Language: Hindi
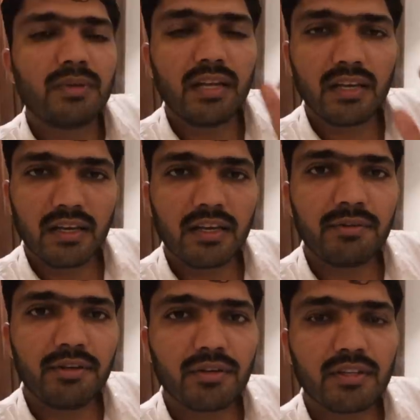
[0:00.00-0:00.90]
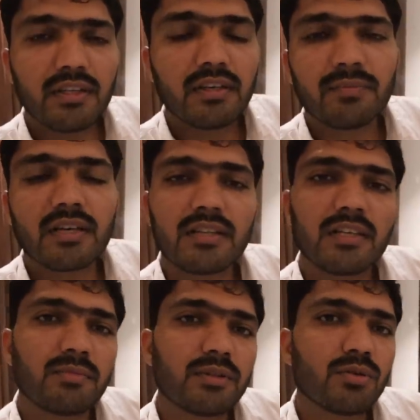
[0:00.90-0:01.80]
मिलेंगे अगले वीडियो के अंदर साथ
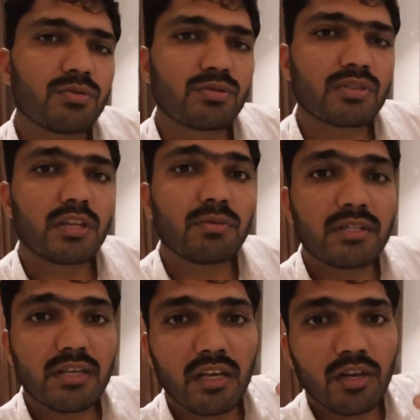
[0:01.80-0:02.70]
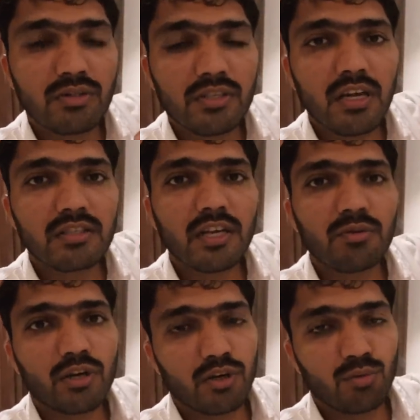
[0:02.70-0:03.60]
ही अपने दोस्तों के साथ में अच्छा लगा हो जैसे आज का ये
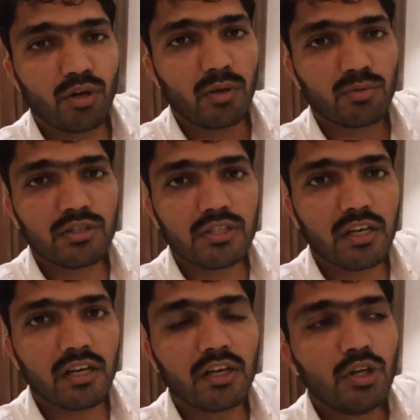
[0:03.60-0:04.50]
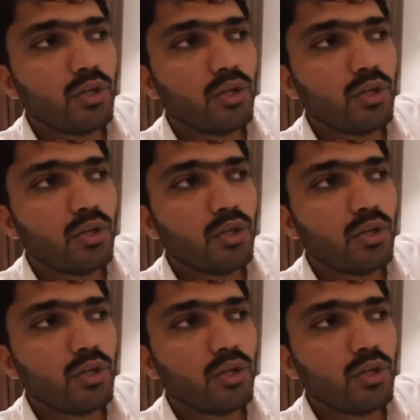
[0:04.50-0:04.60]
वाटरफॉल आपको अच्छा लगा